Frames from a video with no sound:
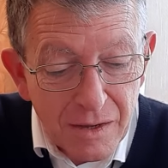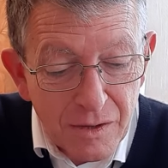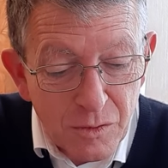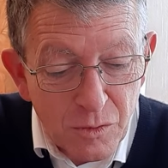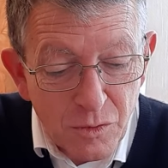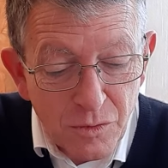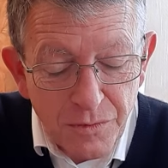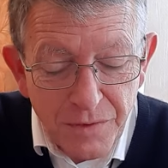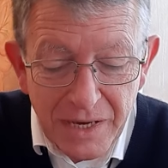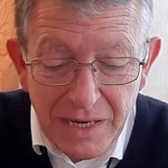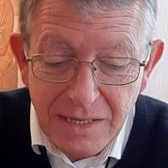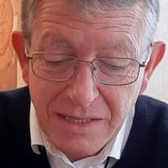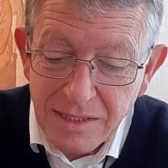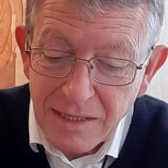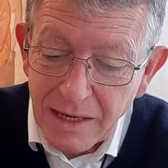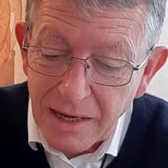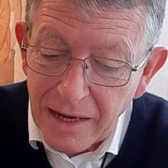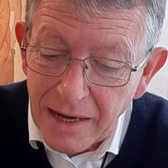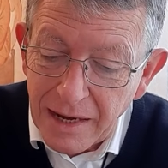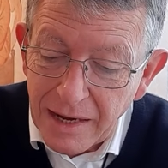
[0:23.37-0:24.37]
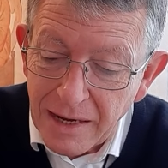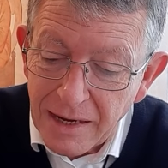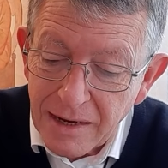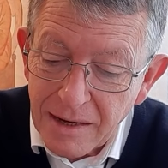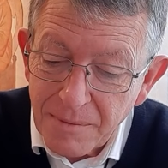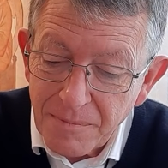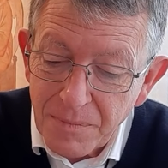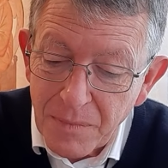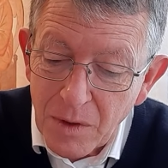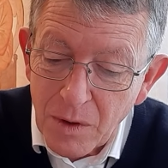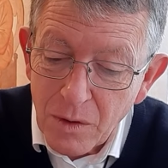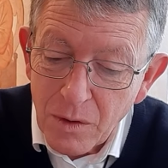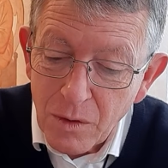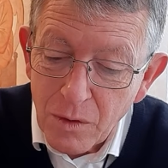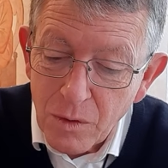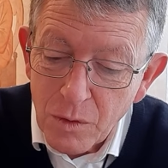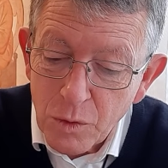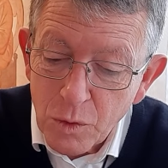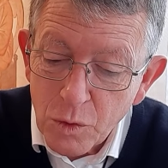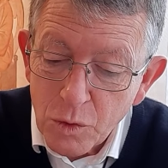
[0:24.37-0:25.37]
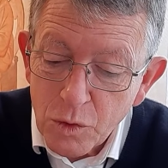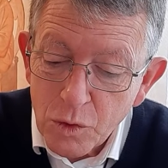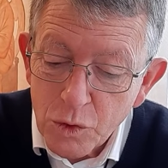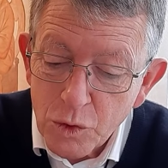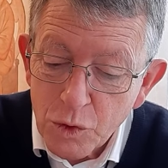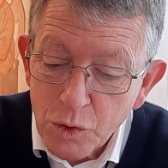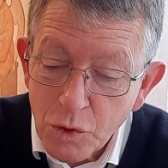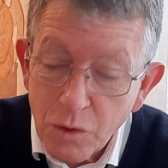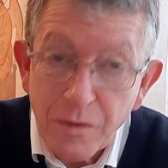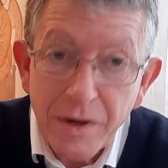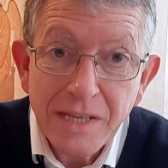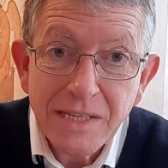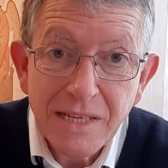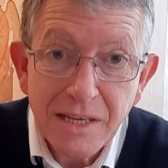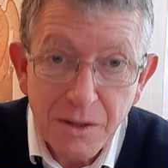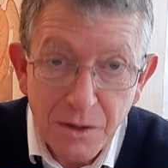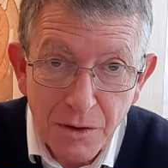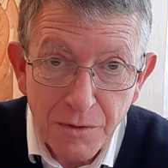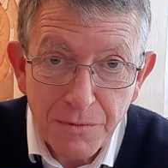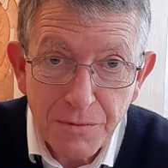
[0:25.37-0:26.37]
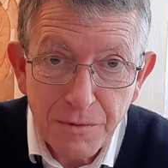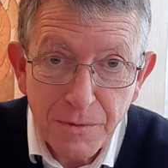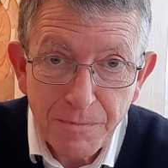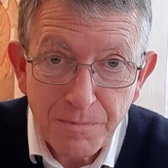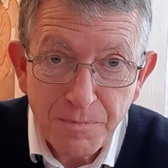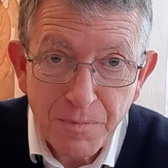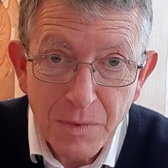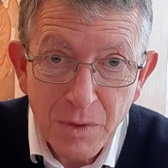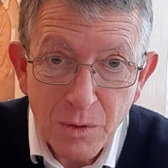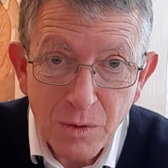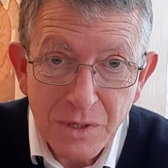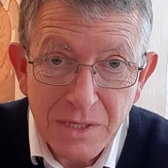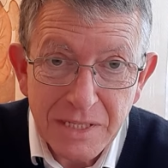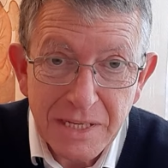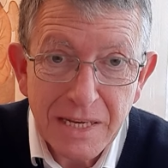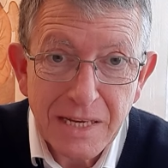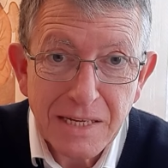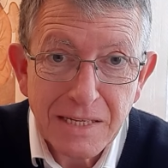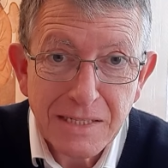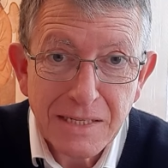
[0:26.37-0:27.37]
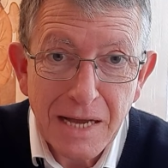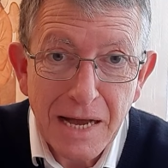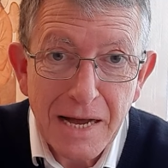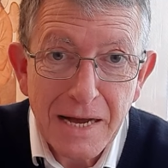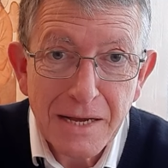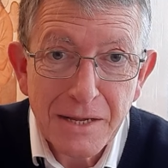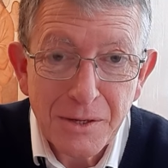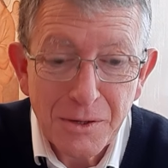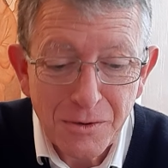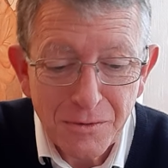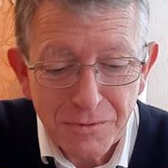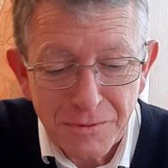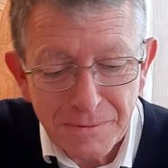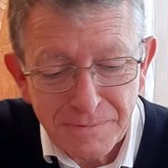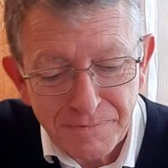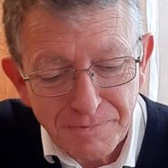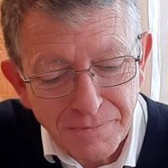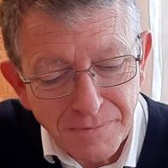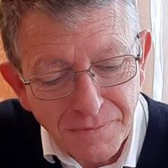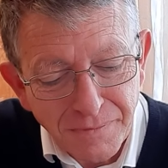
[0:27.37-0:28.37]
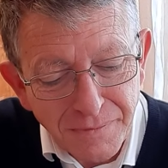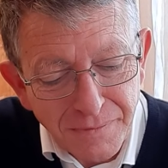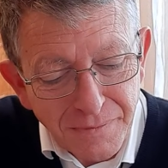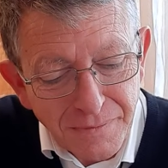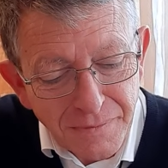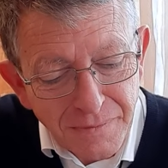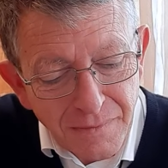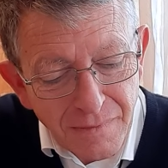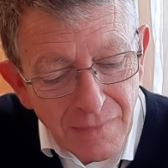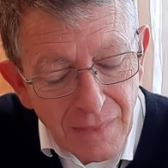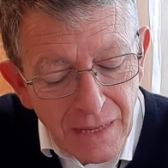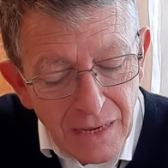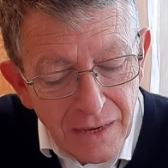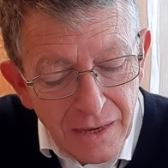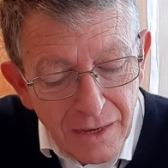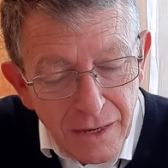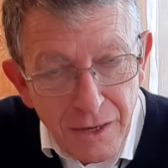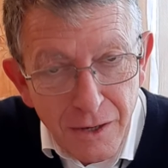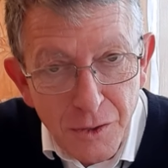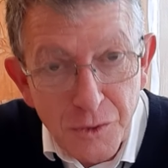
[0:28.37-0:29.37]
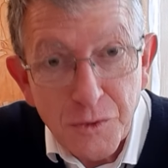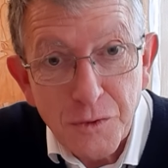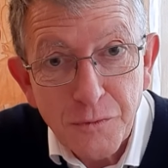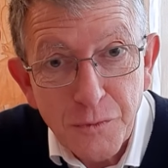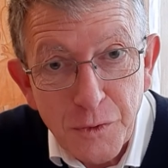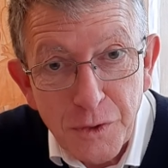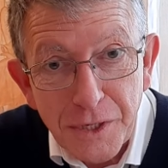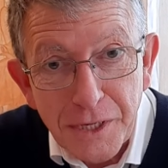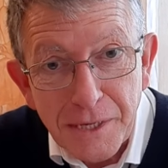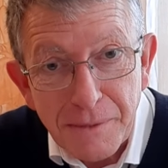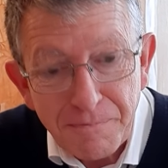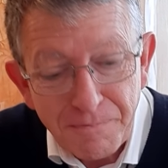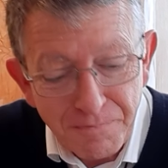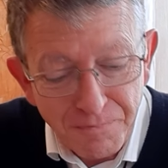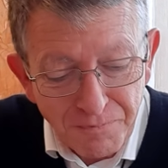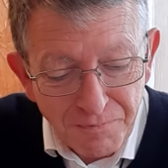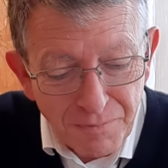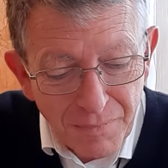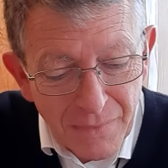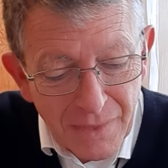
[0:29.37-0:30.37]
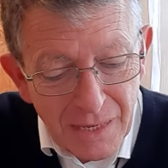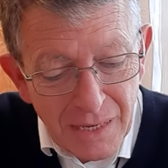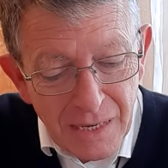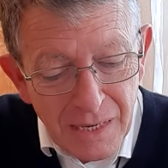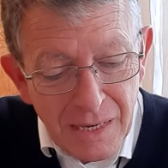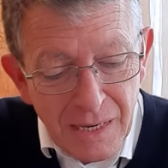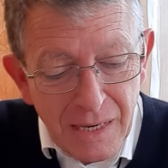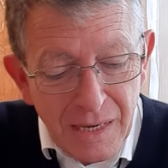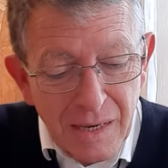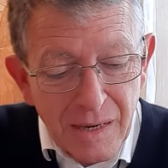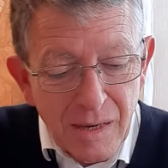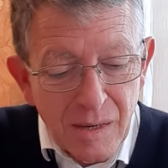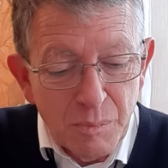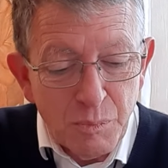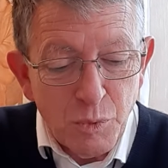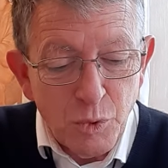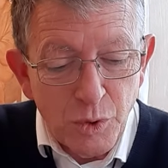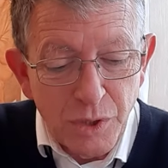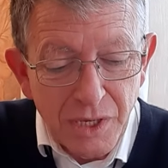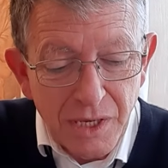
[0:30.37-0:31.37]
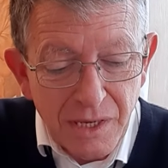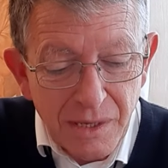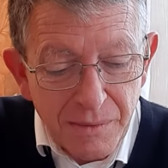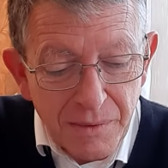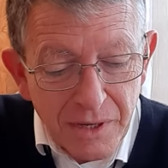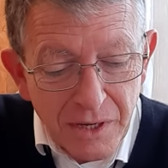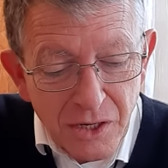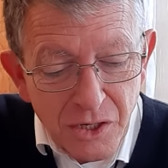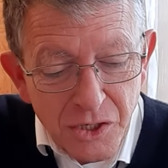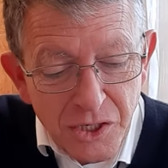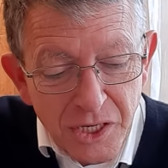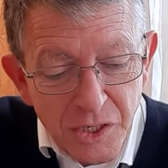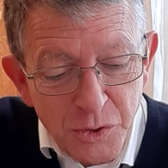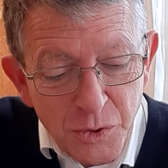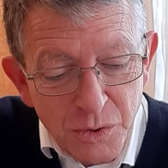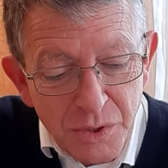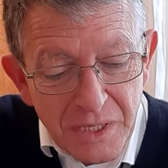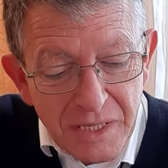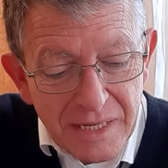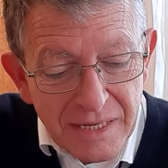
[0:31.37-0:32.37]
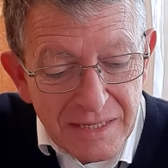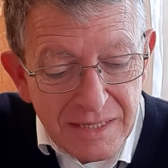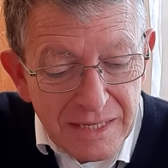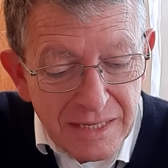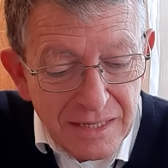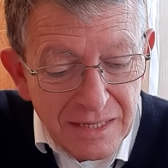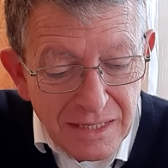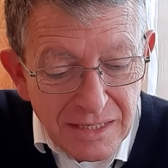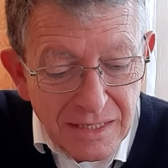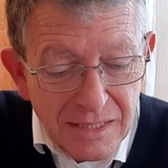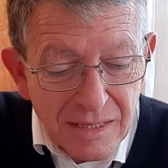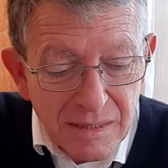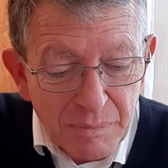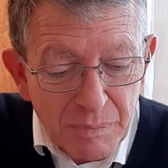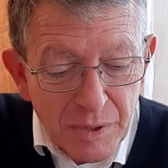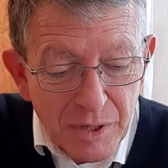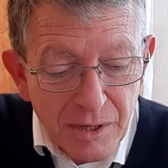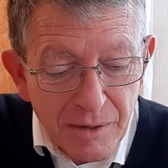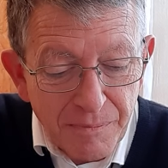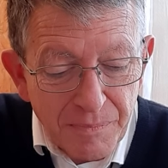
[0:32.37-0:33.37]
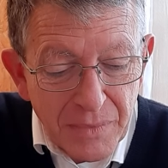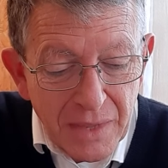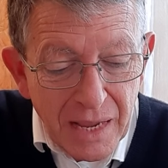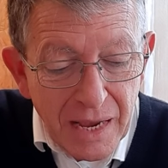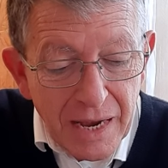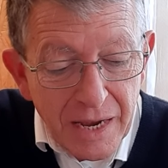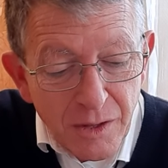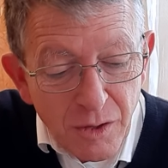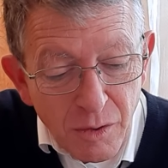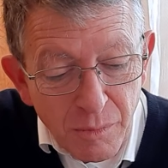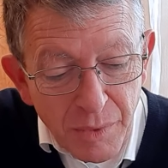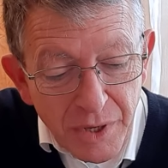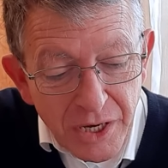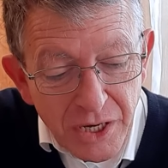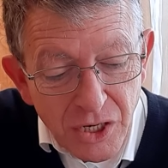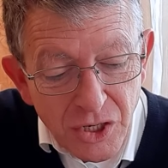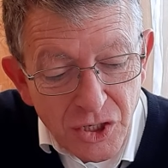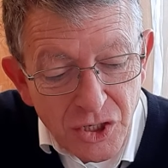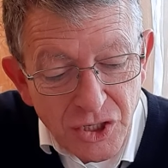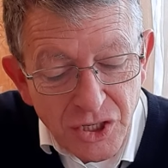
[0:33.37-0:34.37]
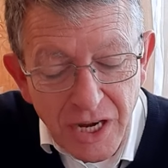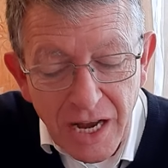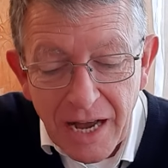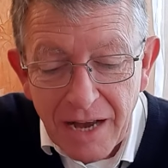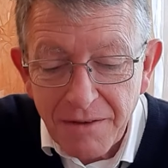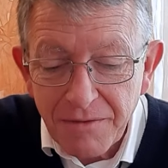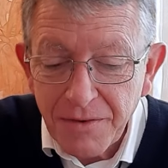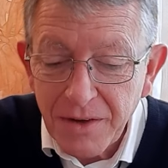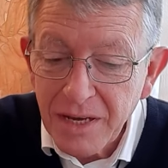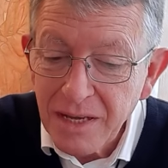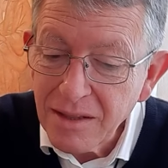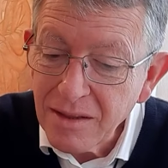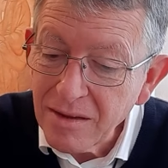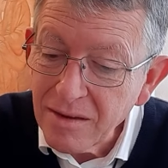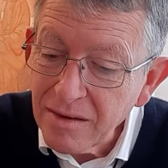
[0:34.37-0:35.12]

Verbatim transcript: du verset 1 donc jusqu'au verset 9. Donc 16 à 9. Je vous le lis. Puis Jésus dit à ses disciples, Un homme riche avait